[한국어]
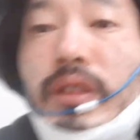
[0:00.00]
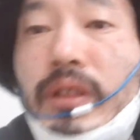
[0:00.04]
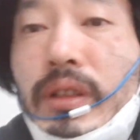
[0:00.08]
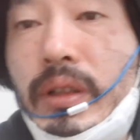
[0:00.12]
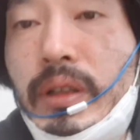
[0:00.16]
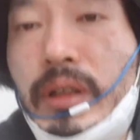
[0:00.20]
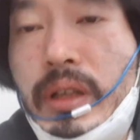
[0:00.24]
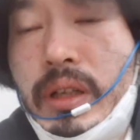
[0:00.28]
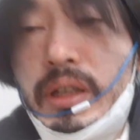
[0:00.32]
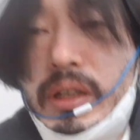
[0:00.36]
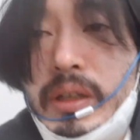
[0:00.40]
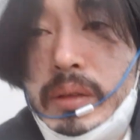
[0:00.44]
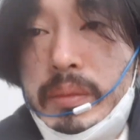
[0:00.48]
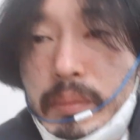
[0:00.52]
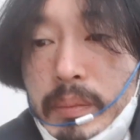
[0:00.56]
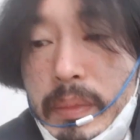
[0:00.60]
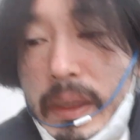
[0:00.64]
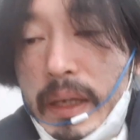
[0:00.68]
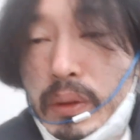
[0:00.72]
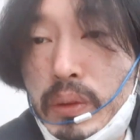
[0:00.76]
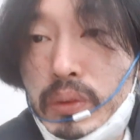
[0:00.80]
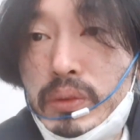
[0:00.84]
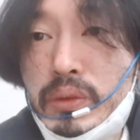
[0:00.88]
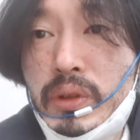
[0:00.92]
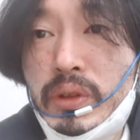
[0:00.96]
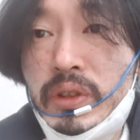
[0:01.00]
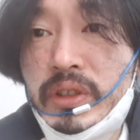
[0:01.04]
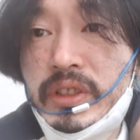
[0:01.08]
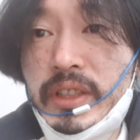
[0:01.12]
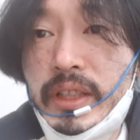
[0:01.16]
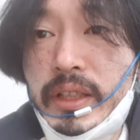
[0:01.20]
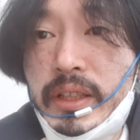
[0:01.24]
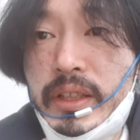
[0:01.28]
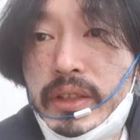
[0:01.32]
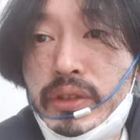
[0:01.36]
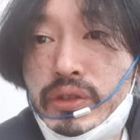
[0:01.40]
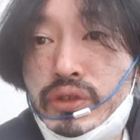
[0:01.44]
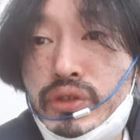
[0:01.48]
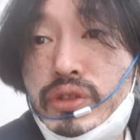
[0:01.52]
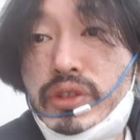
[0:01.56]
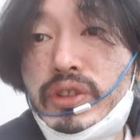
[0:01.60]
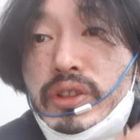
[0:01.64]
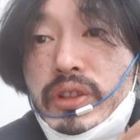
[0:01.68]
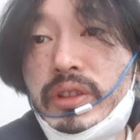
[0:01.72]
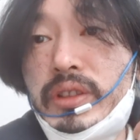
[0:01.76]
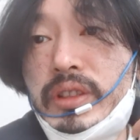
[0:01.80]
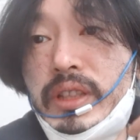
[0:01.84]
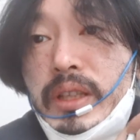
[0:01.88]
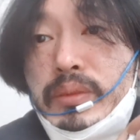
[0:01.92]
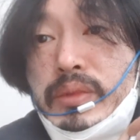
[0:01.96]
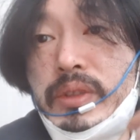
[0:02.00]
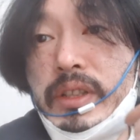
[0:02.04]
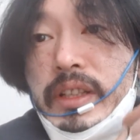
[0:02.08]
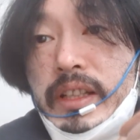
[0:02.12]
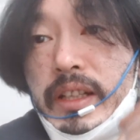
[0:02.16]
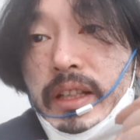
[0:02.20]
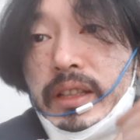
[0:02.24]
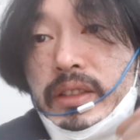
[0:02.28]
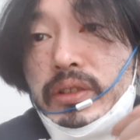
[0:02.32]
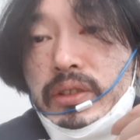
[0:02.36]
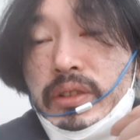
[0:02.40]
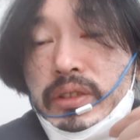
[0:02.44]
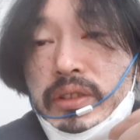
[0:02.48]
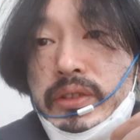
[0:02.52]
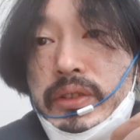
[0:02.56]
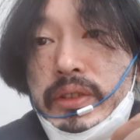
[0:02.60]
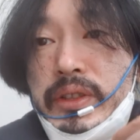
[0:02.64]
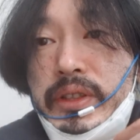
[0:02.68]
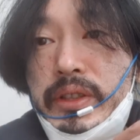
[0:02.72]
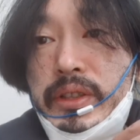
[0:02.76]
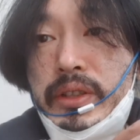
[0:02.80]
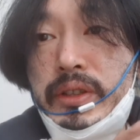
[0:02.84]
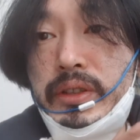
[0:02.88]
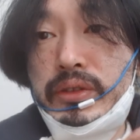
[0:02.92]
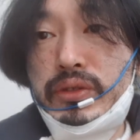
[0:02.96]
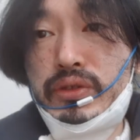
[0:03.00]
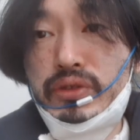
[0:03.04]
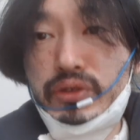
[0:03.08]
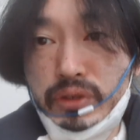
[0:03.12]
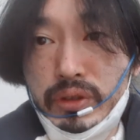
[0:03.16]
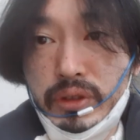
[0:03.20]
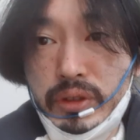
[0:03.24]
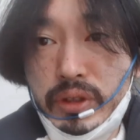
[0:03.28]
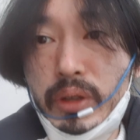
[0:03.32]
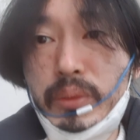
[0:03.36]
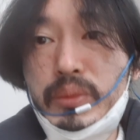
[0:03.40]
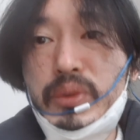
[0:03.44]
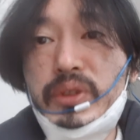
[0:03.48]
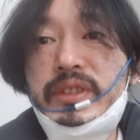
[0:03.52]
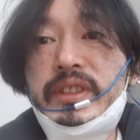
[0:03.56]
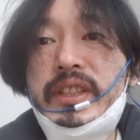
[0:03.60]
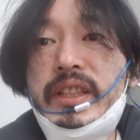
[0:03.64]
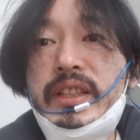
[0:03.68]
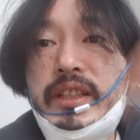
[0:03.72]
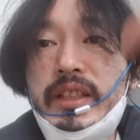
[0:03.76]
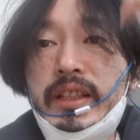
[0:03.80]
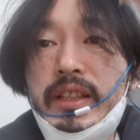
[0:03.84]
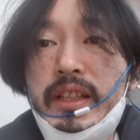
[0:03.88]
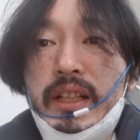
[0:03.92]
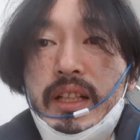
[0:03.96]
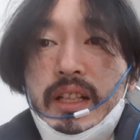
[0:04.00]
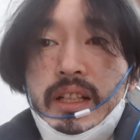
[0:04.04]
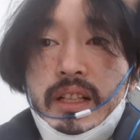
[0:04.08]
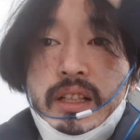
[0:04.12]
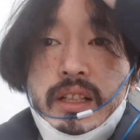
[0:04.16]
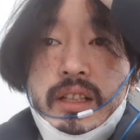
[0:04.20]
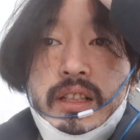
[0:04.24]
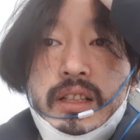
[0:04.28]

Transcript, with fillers: 아, 바로 떨어지잖아요. 중력 때문에 내가 떨어진 거예요. 중력이 엄청 세니까